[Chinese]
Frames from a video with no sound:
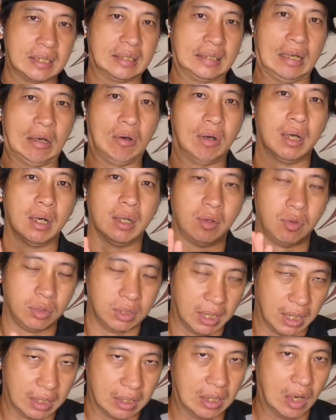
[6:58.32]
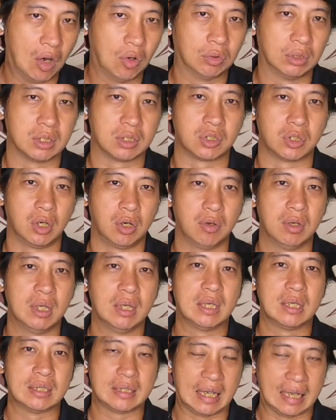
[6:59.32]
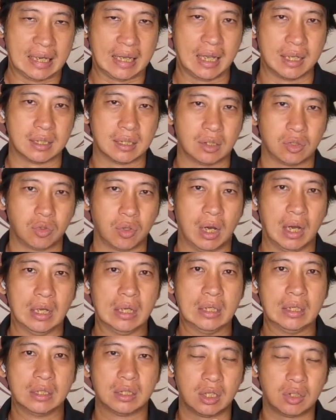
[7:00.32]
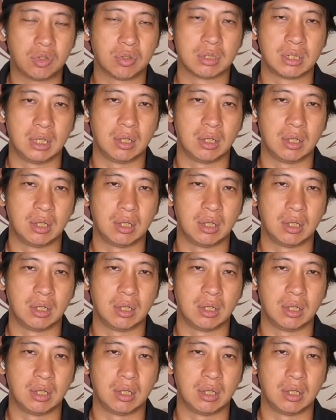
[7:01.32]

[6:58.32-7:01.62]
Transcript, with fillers: 车到很延后的时候才开始抓，这种